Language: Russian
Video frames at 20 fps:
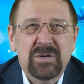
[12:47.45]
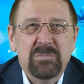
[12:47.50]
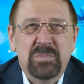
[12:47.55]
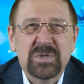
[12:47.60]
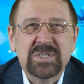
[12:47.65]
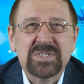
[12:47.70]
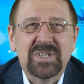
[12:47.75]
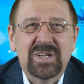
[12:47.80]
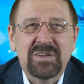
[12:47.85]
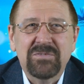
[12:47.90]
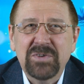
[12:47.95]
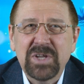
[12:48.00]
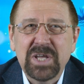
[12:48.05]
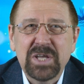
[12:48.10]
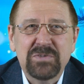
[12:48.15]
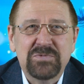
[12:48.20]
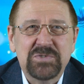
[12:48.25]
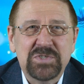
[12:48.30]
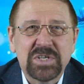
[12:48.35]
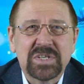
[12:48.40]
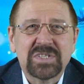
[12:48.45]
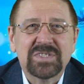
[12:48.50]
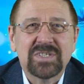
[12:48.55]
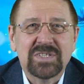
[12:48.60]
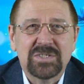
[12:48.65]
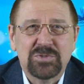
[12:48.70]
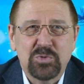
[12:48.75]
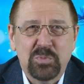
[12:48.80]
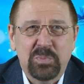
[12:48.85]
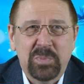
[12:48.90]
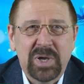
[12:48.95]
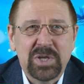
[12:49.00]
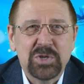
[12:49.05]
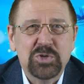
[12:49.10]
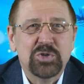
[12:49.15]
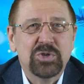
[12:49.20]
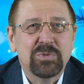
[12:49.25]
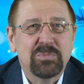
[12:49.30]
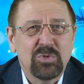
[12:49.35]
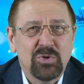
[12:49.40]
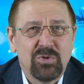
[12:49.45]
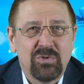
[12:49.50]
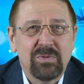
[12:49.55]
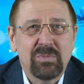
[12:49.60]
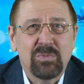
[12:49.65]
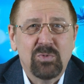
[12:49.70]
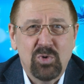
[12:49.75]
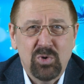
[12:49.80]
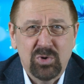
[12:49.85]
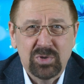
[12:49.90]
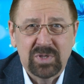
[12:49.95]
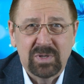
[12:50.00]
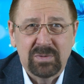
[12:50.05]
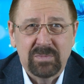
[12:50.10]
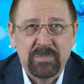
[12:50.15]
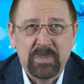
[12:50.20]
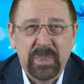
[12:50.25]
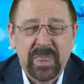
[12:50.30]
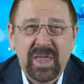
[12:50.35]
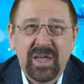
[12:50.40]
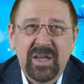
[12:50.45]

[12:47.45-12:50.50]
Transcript: Поздравляю всех с наступающим Новым годом